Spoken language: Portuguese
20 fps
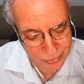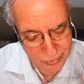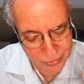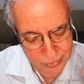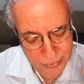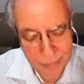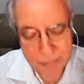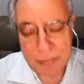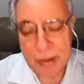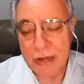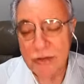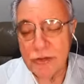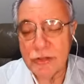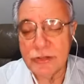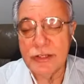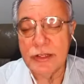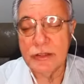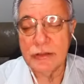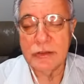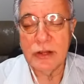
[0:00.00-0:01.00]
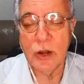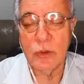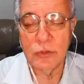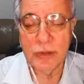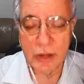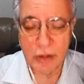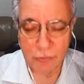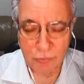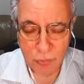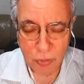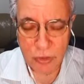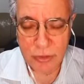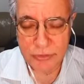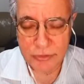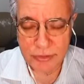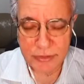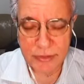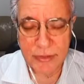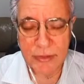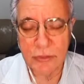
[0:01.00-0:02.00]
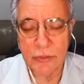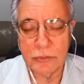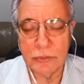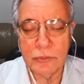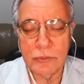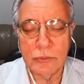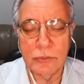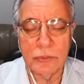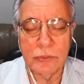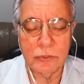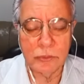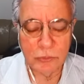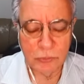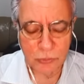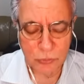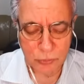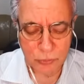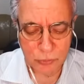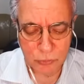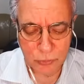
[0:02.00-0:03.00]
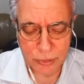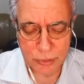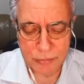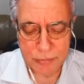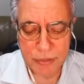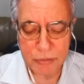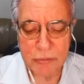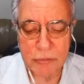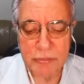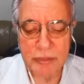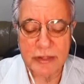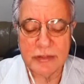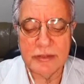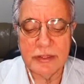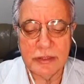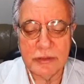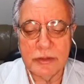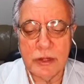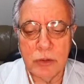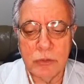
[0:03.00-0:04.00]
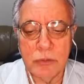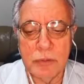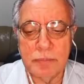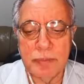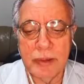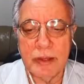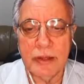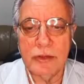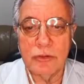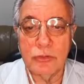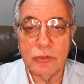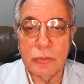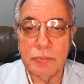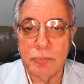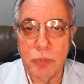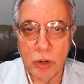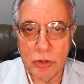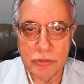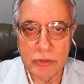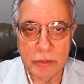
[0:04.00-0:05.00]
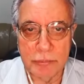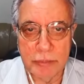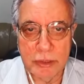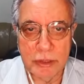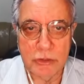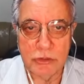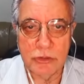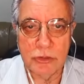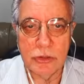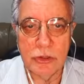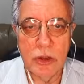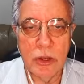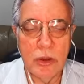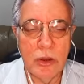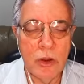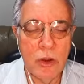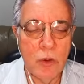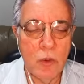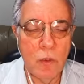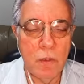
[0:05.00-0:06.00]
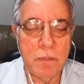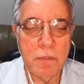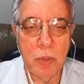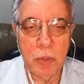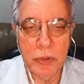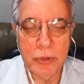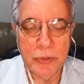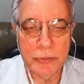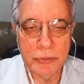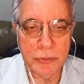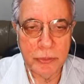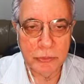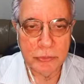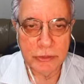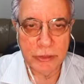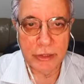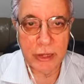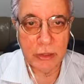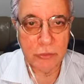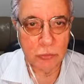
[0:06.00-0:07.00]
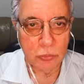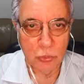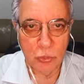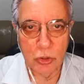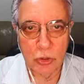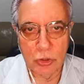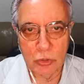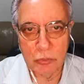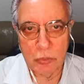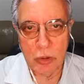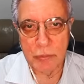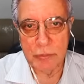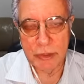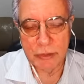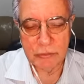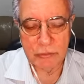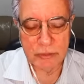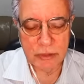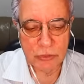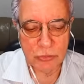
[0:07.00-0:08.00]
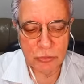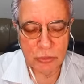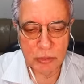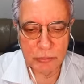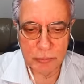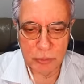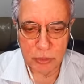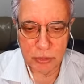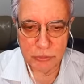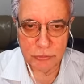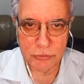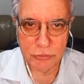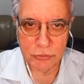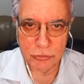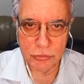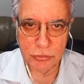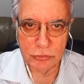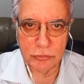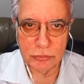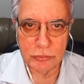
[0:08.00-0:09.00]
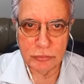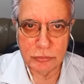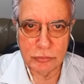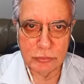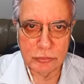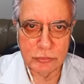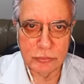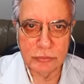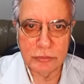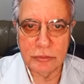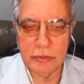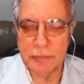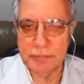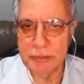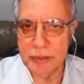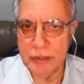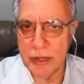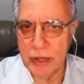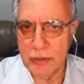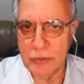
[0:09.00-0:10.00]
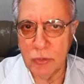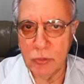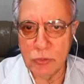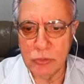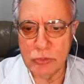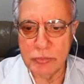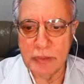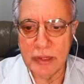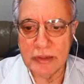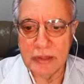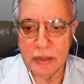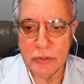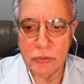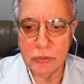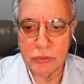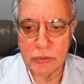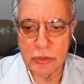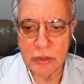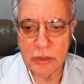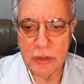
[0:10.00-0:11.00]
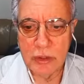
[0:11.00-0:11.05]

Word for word: na parte central nervosa, né, no, no, no elemento mais central, para que supostamente o boi não tenha dor no momento da sua morte. Isso aplicado a alguns matadores.